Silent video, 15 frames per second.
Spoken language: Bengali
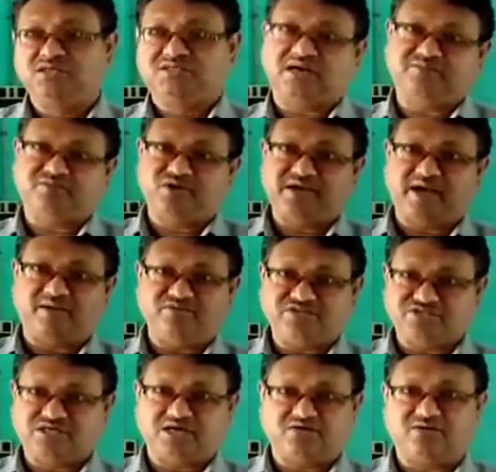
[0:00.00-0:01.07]
তার ফলে
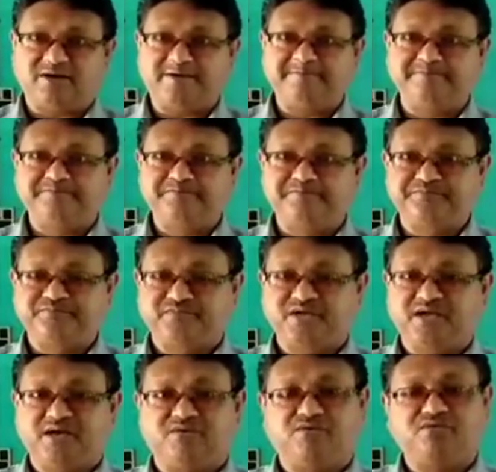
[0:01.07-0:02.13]
আবিষ্কার হয়
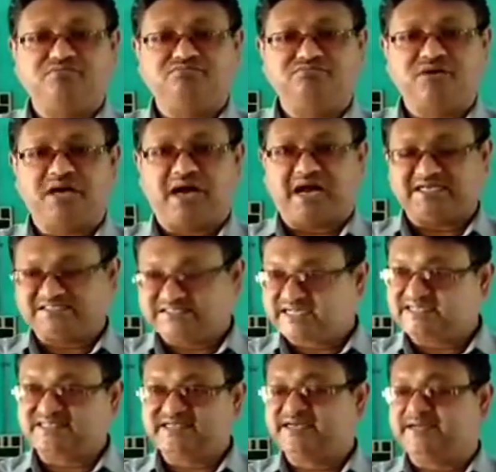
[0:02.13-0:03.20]
এবং
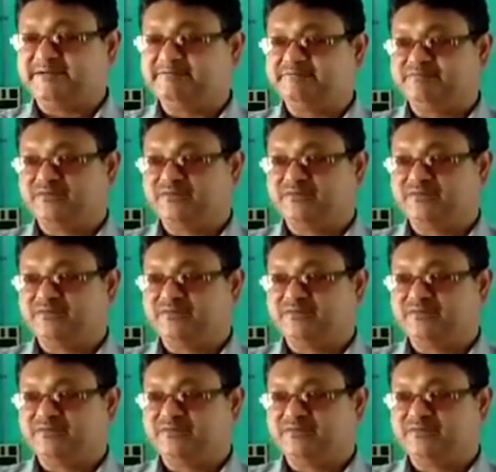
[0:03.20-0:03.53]
আজকের দিনে